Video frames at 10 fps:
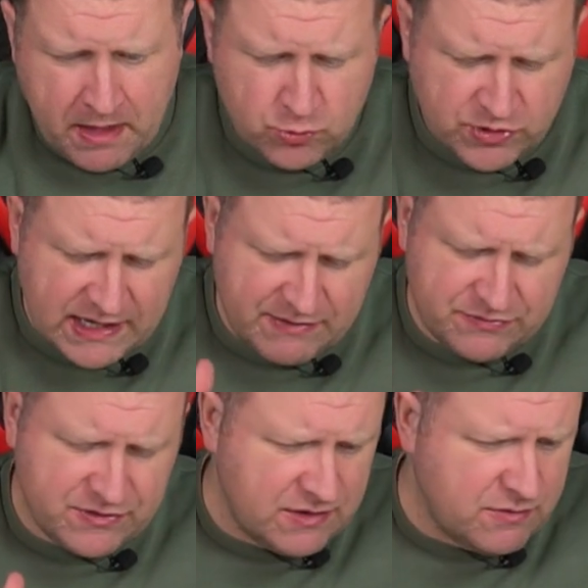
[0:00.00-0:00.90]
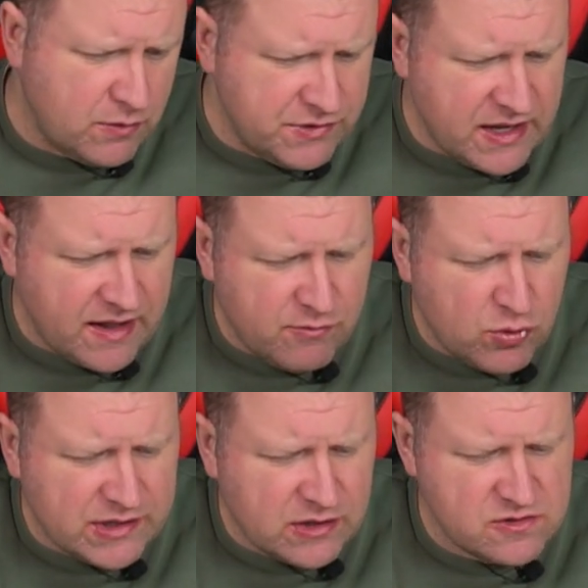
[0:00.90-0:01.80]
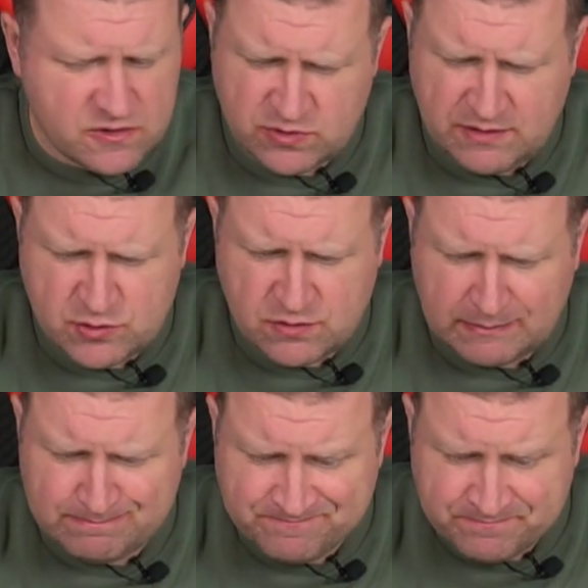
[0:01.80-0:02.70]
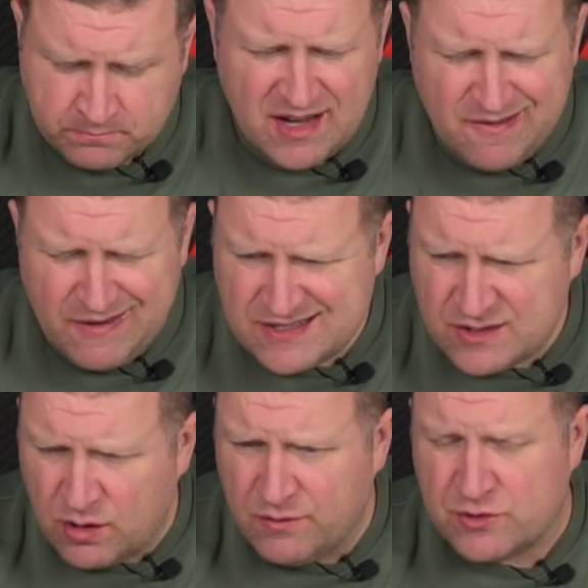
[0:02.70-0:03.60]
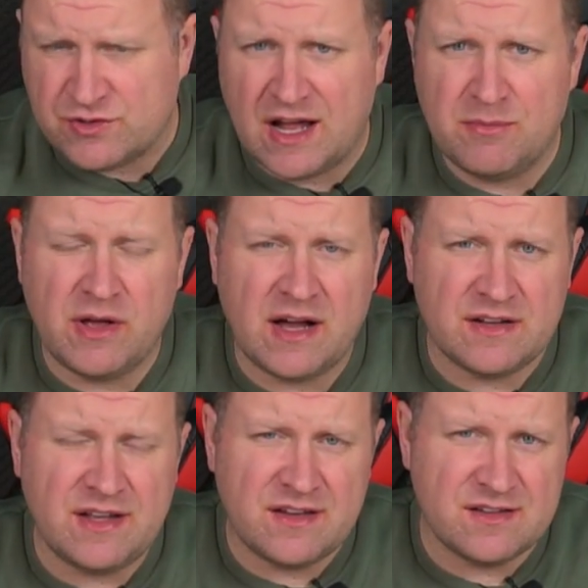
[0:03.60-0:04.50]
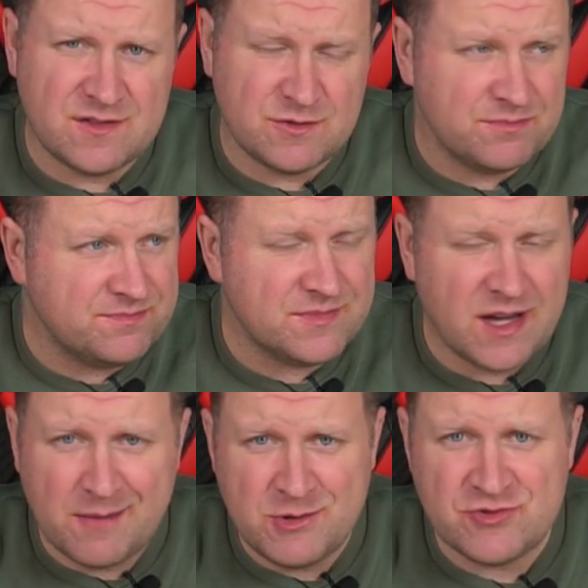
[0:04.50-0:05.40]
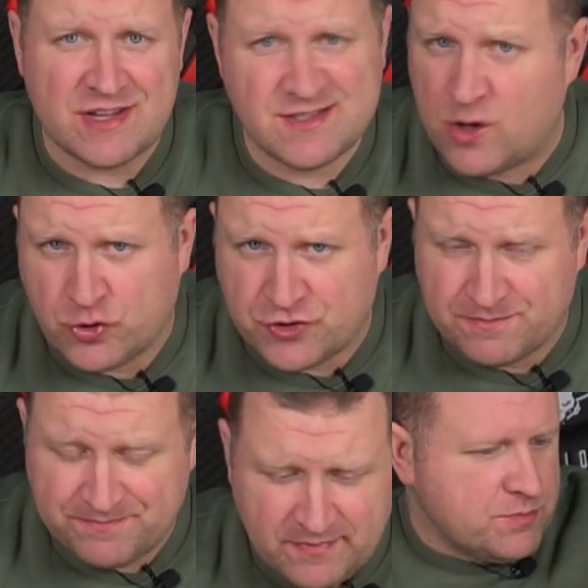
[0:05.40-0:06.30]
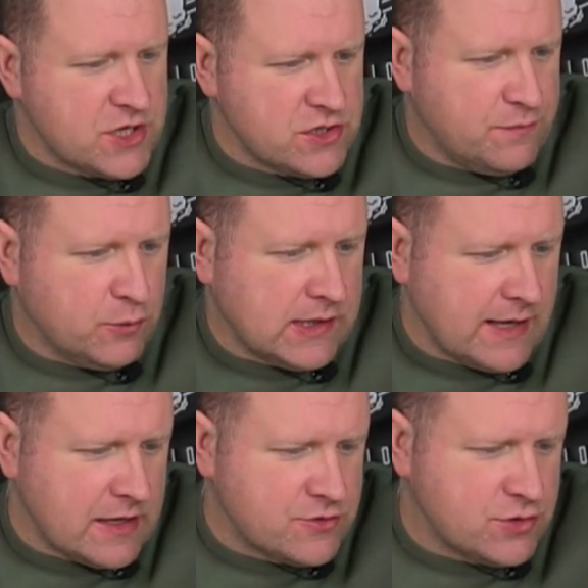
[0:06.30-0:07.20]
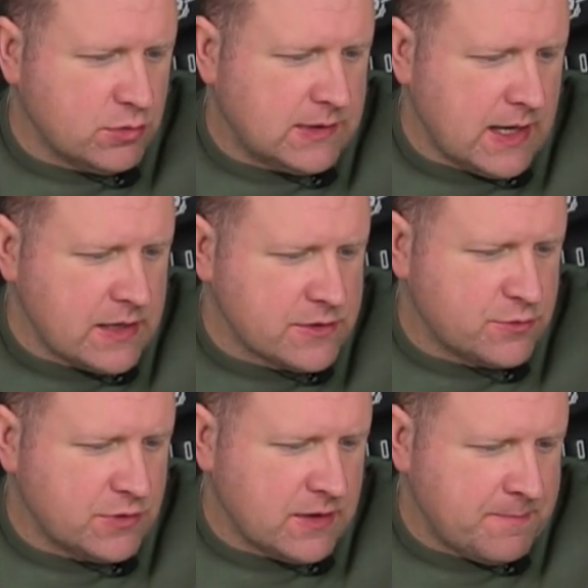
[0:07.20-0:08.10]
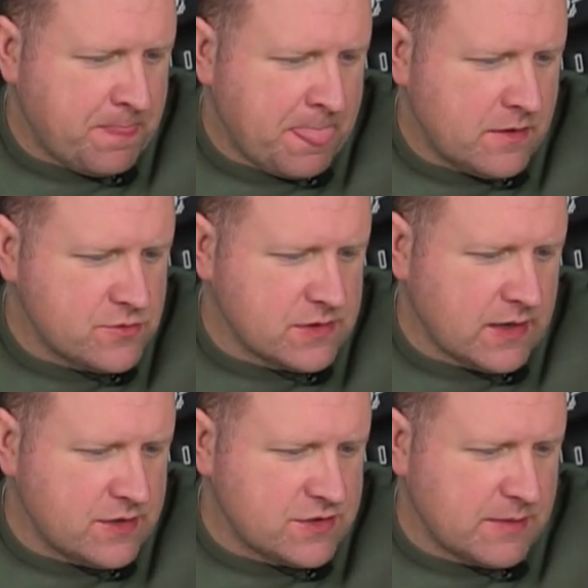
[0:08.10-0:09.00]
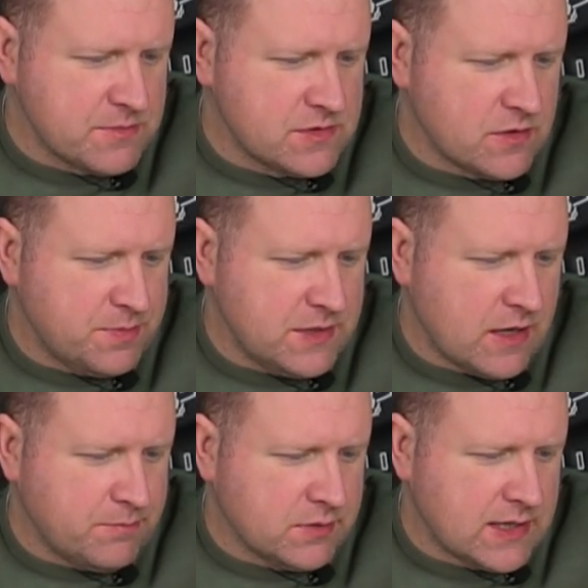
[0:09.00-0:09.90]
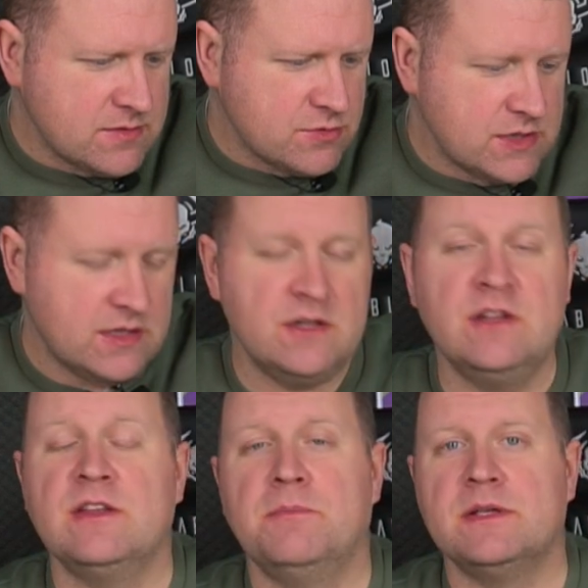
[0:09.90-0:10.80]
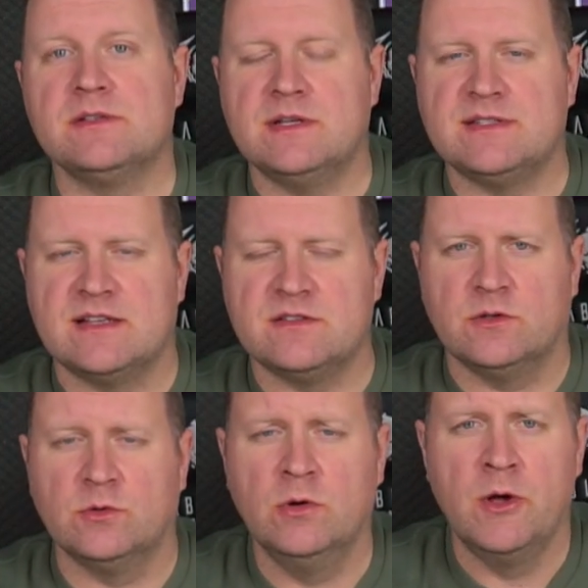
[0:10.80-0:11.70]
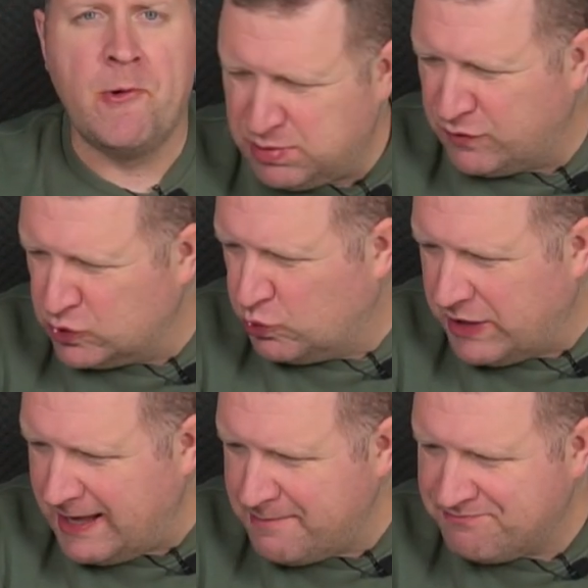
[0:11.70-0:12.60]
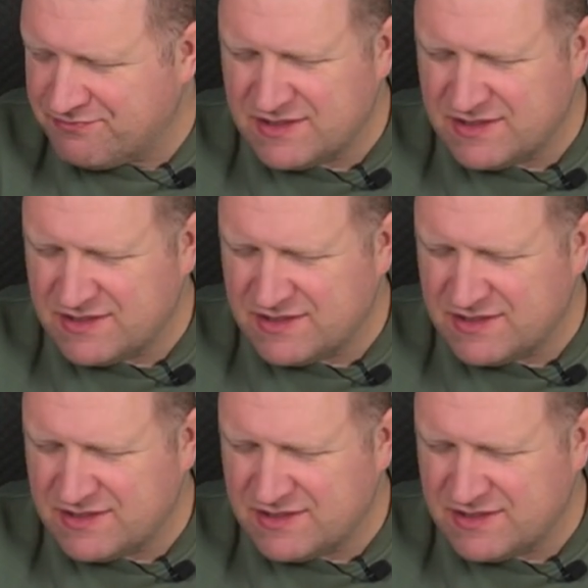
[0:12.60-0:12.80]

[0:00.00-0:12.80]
Tutaj nawet w tej wołowinie ja w ogóle tego sosu nie wyczuwam kwaskowość albo jaka, jakieś chemiczne coś, przeciwutleniacz czy utleniacz, który, czy to jakiś tam sorbinian potasu, czy inny benzoesan sodu, powoduje,